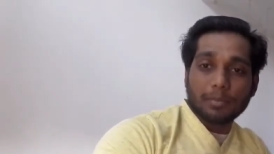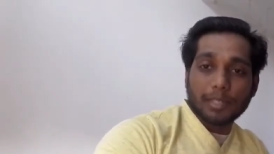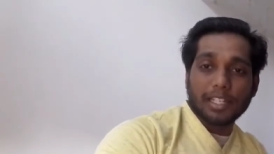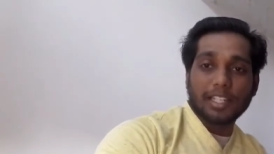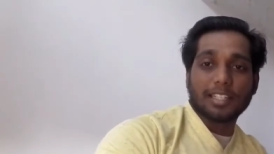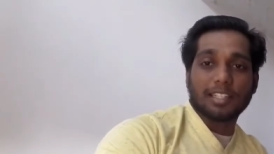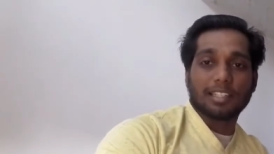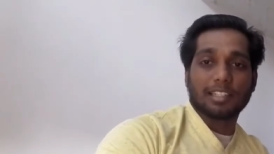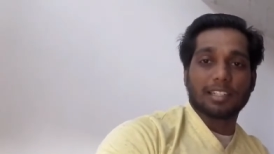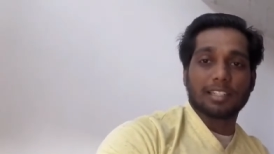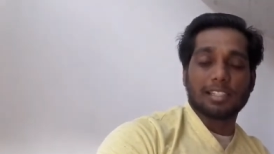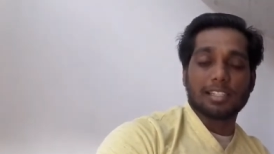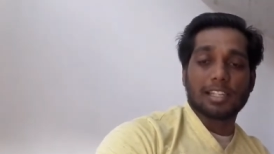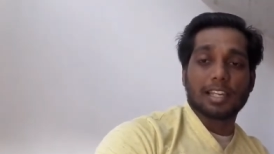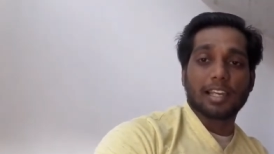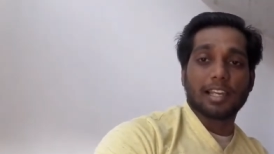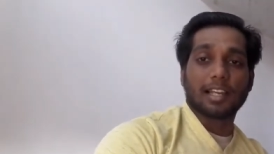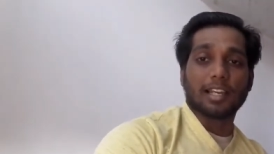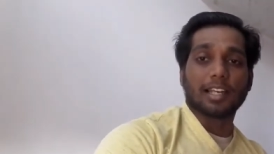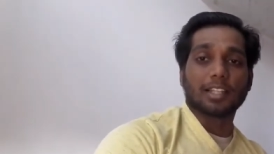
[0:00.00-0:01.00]
पेट निकल
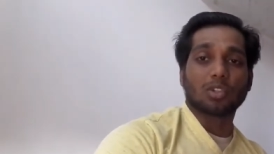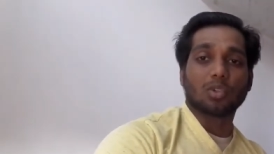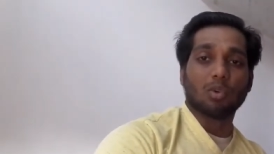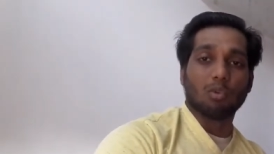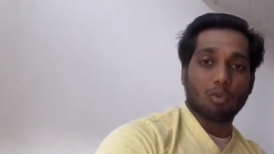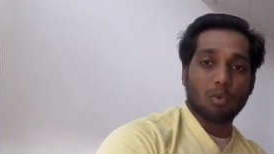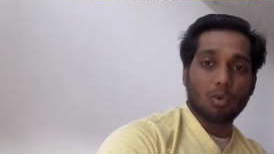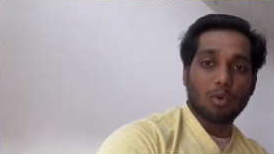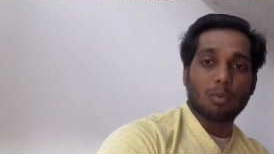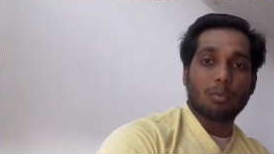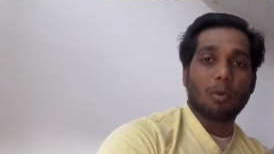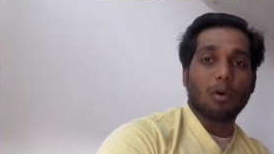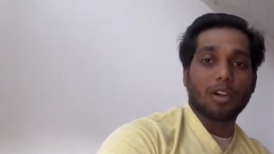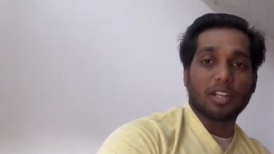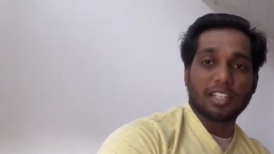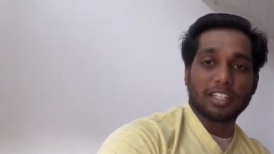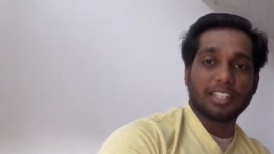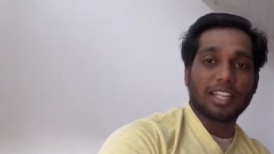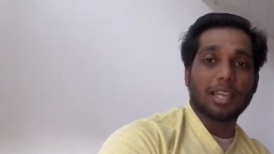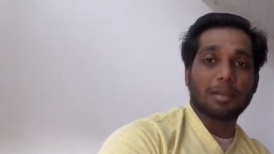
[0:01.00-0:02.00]
जाएगा तो वो
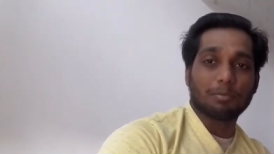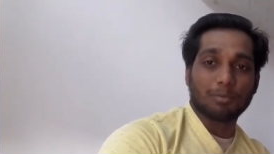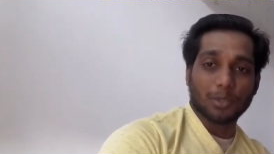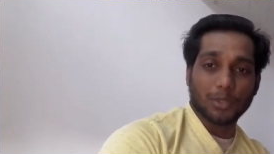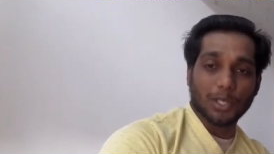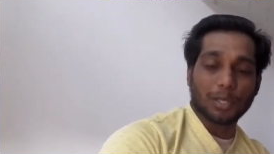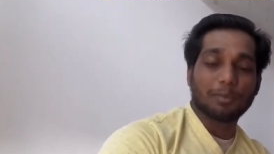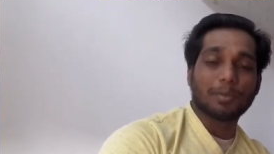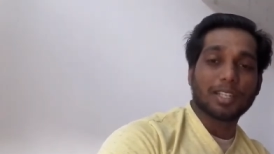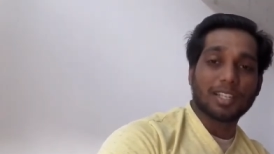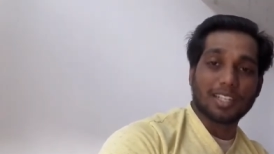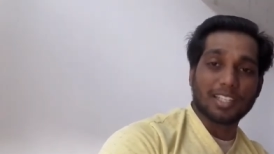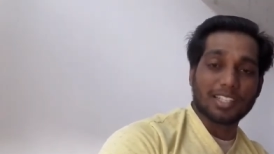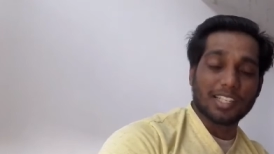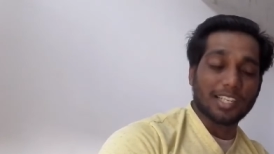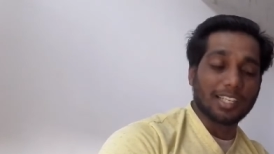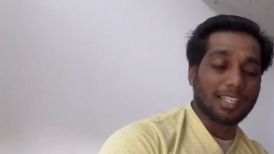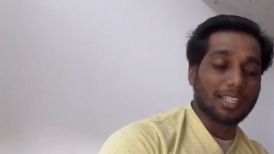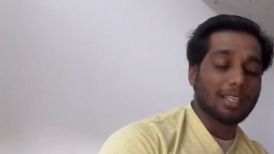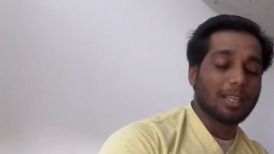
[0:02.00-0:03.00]
बॉडी टाइप थोड़ी बिगड़
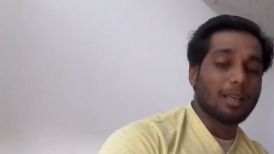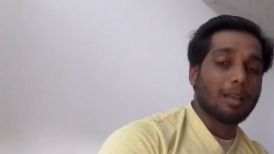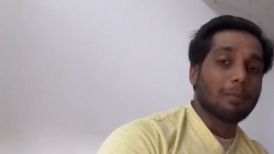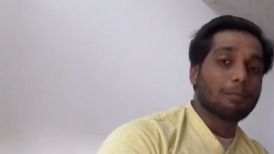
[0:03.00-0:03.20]
जाएगी